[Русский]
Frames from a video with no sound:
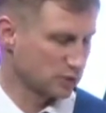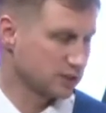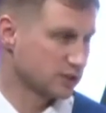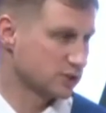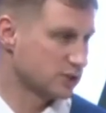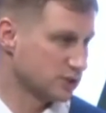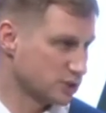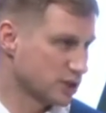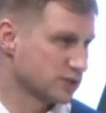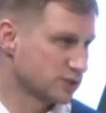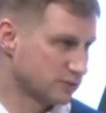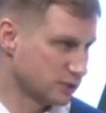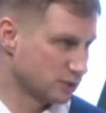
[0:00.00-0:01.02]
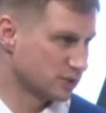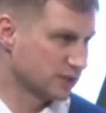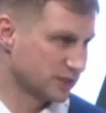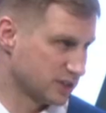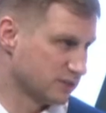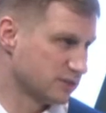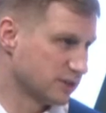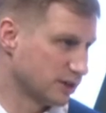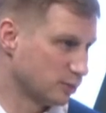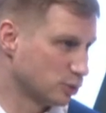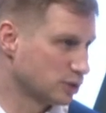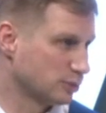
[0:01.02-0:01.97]
даже сейчас ведется активная
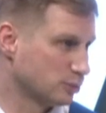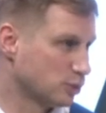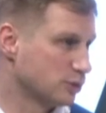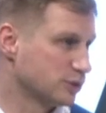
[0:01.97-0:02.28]
работа по